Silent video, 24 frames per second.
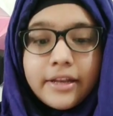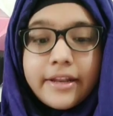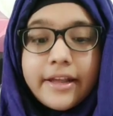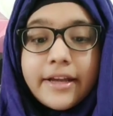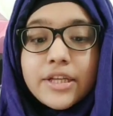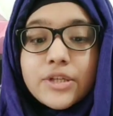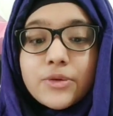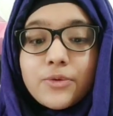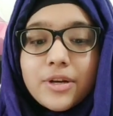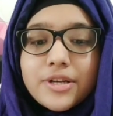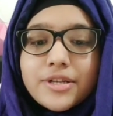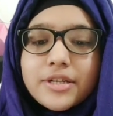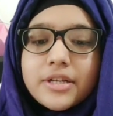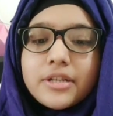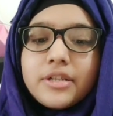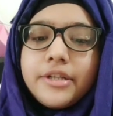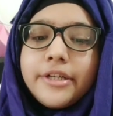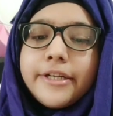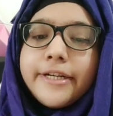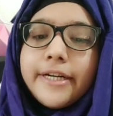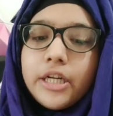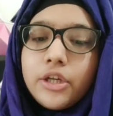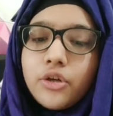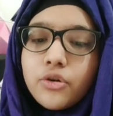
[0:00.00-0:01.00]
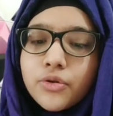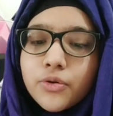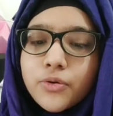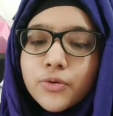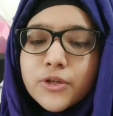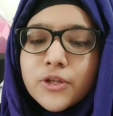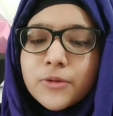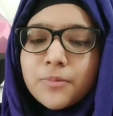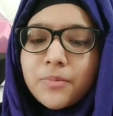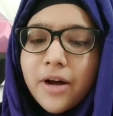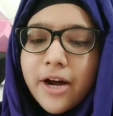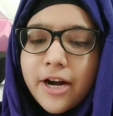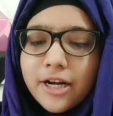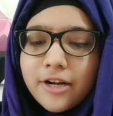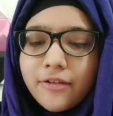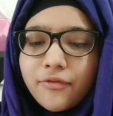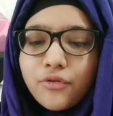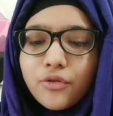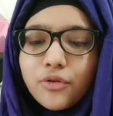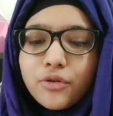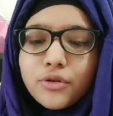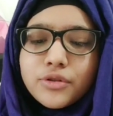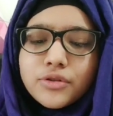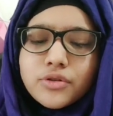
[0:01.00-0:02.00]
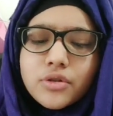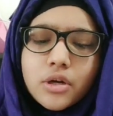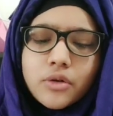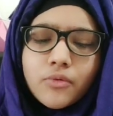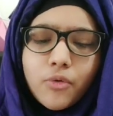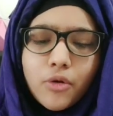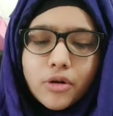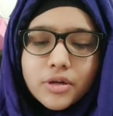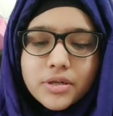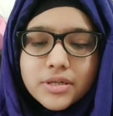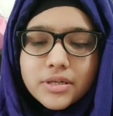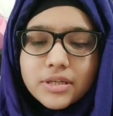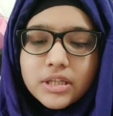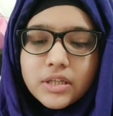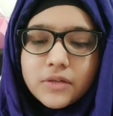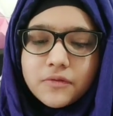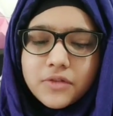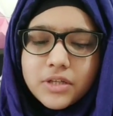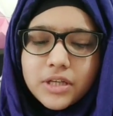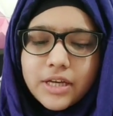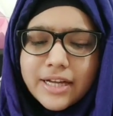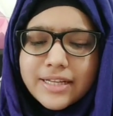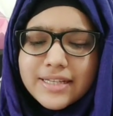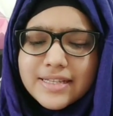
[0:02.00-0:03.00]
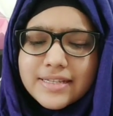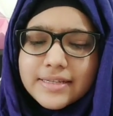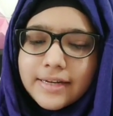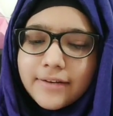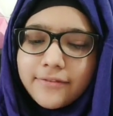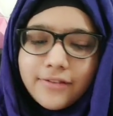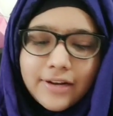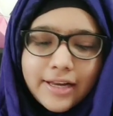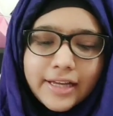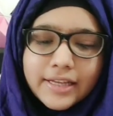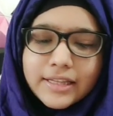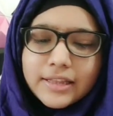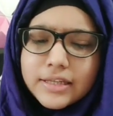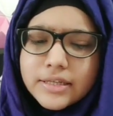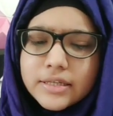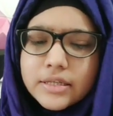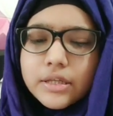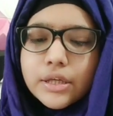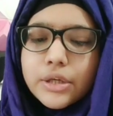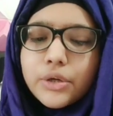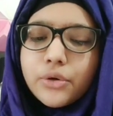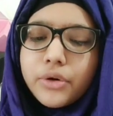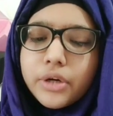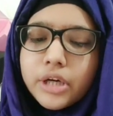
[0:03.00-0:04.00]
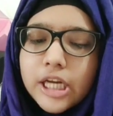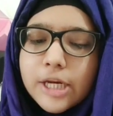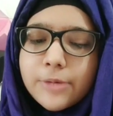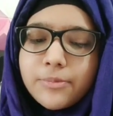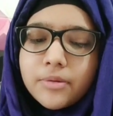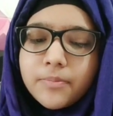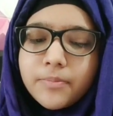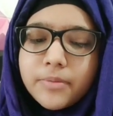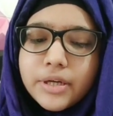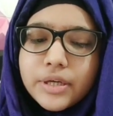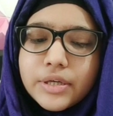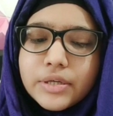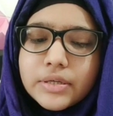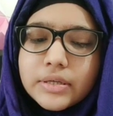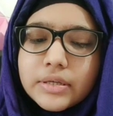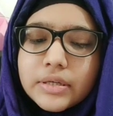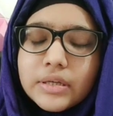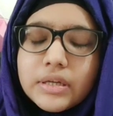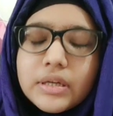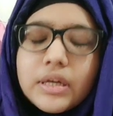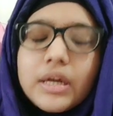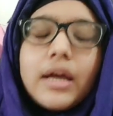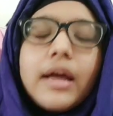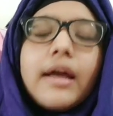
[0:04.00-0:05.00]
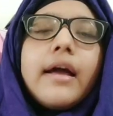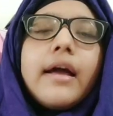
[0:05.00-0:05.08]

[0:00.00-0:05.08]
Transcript: नेक्स्ट क्वेश्चन डिड यू यूज़ स्मार्टफोन्स और वॉच टी वी एंड स्टफ लाइक दिस ड्यूरिंग नी प्रिपरेशन